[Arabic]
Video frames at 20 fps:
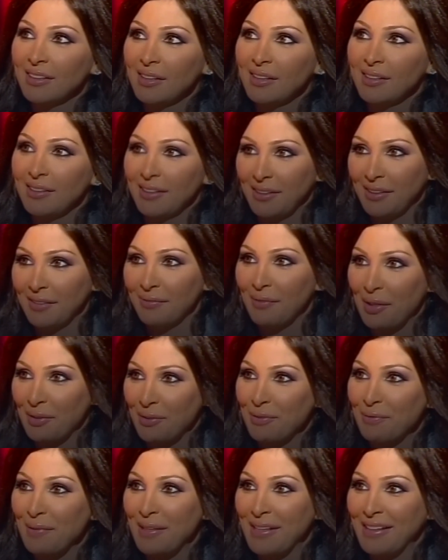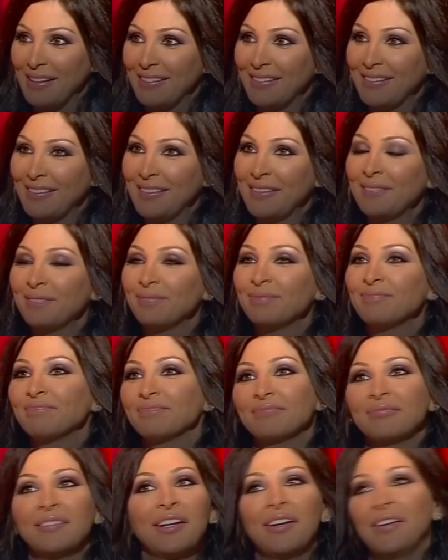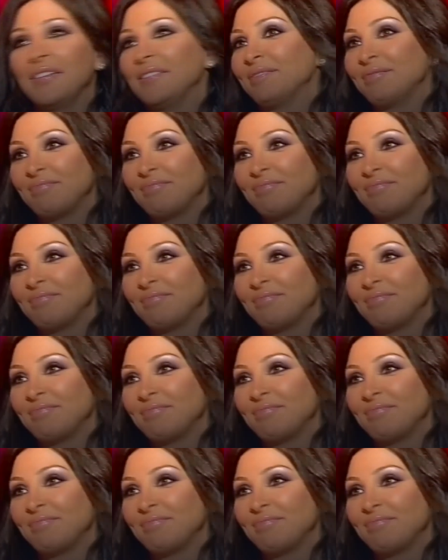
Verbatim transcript: إيه، مغرومه يعني لا